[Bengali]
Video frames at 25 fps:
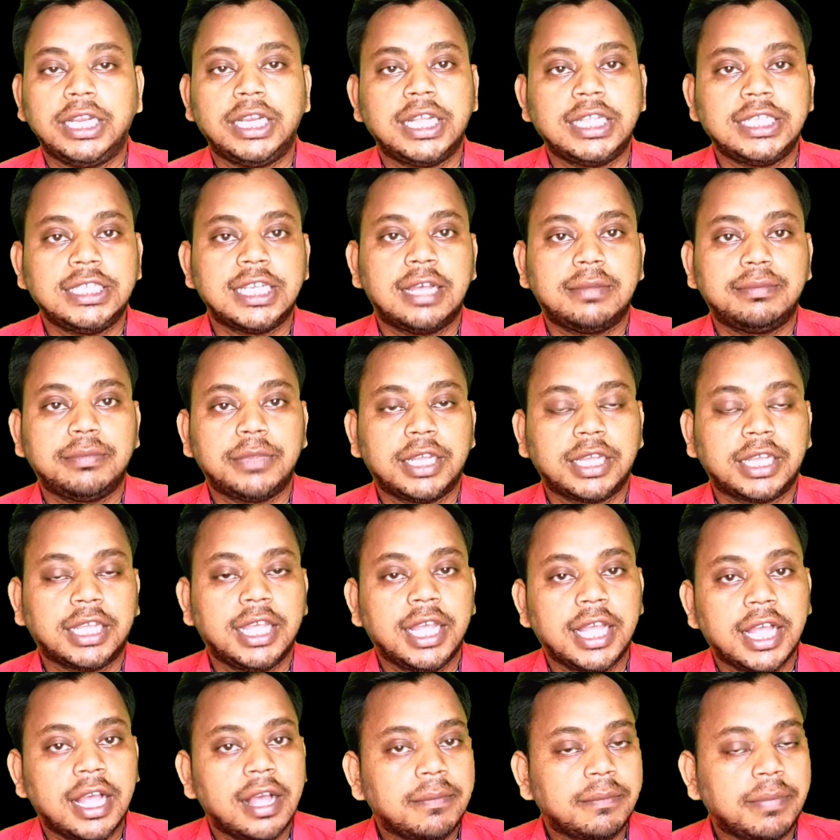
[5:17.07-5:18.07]
মানে না যে
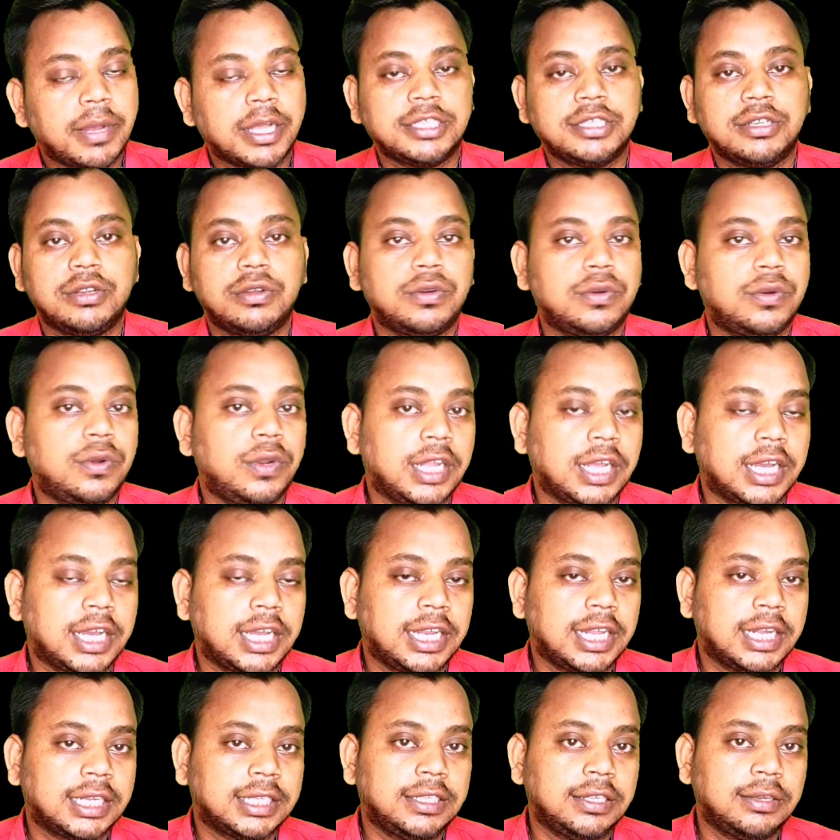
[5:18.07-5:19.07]
আপনাকে পাঁচ লক্ষ
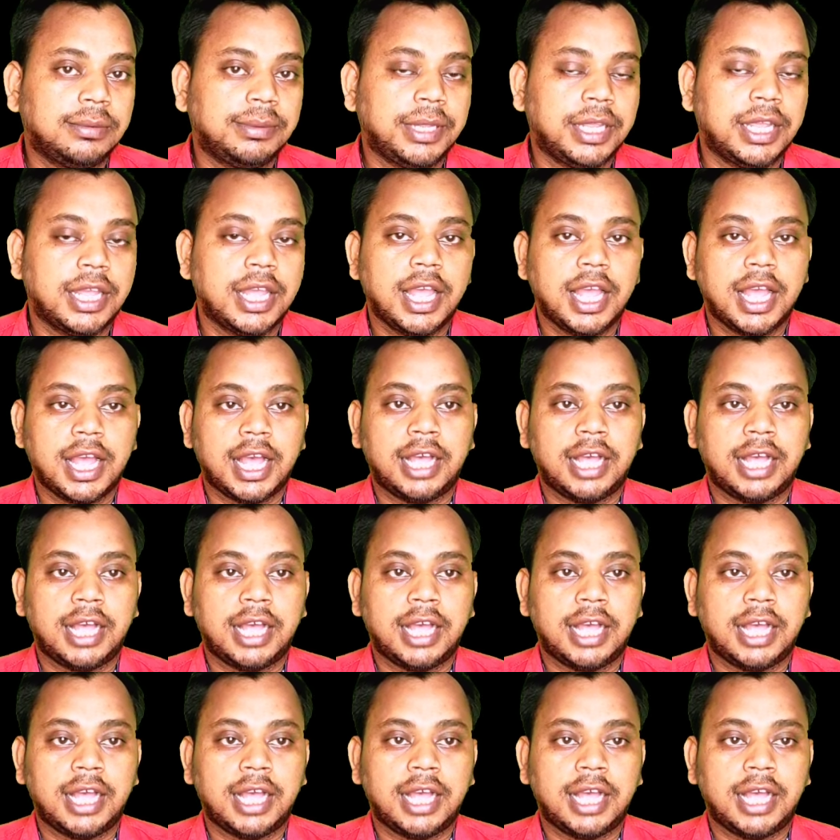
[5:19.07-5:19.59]
টাকা রাখতে হবে